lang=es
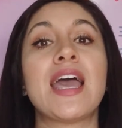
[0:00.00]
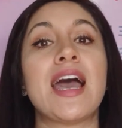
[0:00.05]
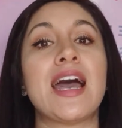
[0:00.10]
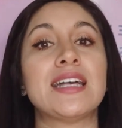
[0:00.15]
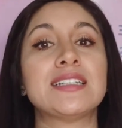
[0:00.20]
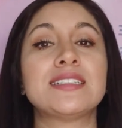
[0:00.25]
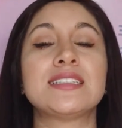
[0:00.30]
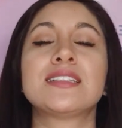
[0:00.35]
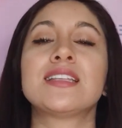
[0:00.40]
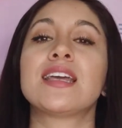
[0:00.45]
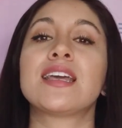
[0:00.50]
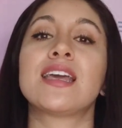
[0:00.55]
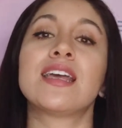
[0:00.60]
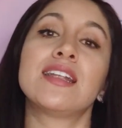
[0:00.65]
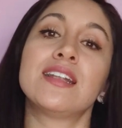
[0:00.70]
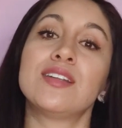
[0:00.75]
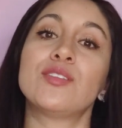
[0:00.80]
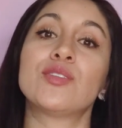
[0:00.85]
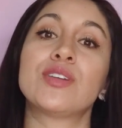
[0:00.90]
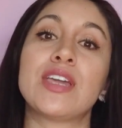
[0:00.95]
Así que
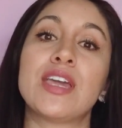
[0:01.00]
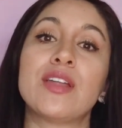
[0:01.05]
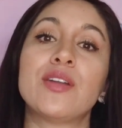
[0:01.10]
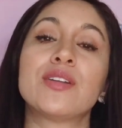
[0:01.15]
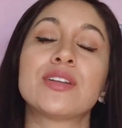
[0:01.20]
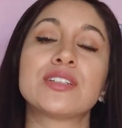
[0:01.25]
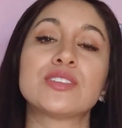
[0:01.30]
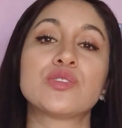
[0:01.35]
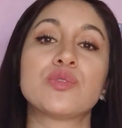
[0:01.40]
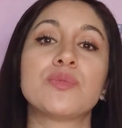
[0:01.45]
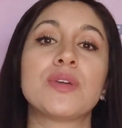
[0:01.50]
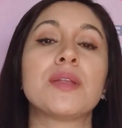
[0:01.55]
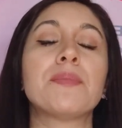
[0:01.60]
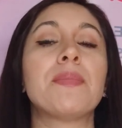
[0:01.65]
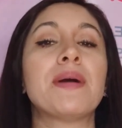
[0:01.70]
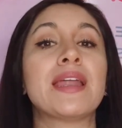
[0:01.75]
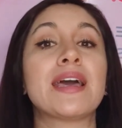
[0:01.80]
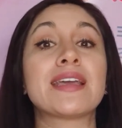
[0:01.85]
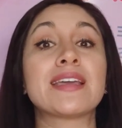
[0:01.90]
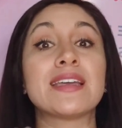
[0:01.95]
lo quiero resumir
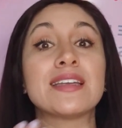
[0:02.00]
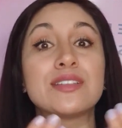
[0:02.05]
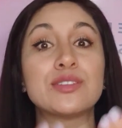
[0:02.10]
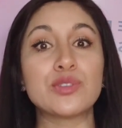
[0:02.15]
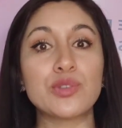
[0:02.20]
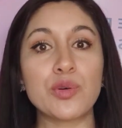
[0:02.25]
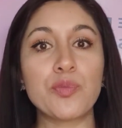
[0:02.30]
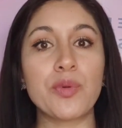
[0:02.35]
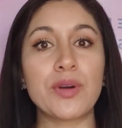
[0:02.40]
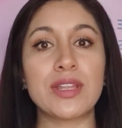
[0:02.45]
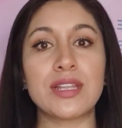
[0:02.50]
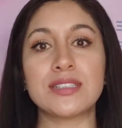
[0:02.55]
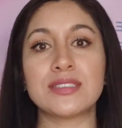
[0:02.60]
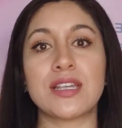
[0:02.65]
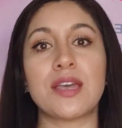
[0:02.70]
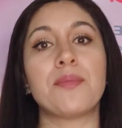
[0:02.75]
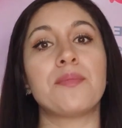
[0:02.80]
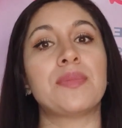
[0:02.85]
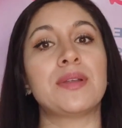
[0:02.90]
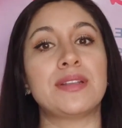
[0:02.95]
para que tú
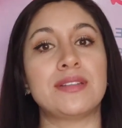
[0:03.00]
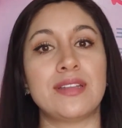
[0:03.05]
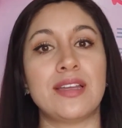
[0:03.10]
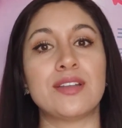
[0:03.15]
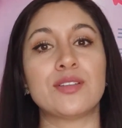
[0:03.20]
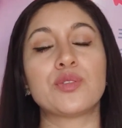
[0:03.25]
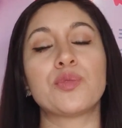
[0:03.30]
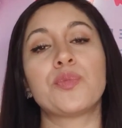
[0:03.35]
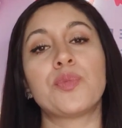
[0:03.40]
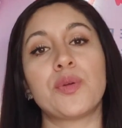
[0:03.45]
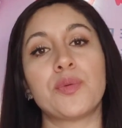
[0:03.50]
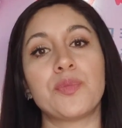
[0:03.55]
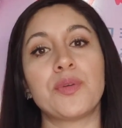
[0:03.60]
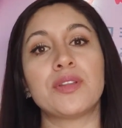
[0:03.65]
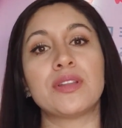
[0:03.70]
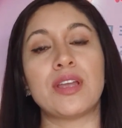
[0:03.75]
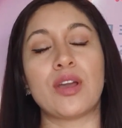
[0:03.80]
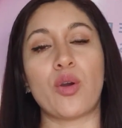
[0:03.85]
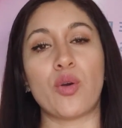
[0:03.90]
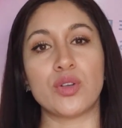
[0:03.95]
puedas emprender tu
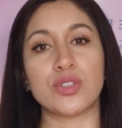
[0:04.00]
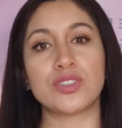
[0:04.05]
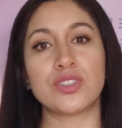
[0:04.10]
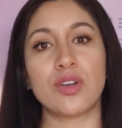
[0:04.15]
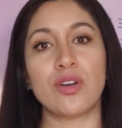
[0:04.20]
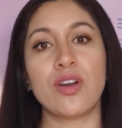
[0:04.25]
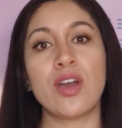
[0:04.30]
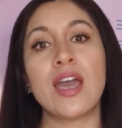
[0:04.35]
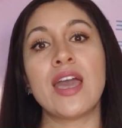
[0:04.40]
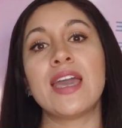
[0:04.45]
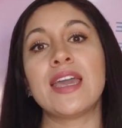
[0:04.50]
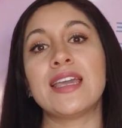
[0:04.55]
propio negocio